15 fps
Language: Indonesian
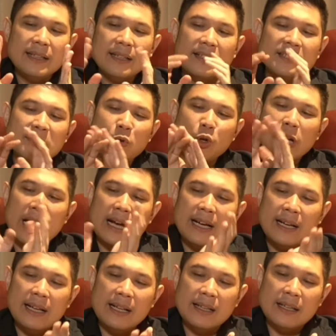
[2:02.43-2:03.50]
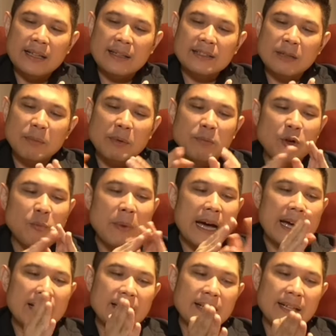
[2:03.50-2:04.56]
kita sibuk dengan identitas tapi
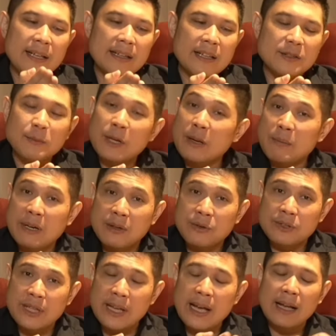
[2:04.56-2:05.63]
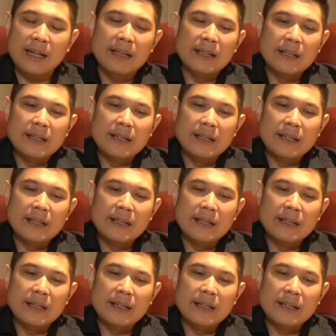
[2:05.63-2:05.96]
melupakan diri kita sebagai manusia.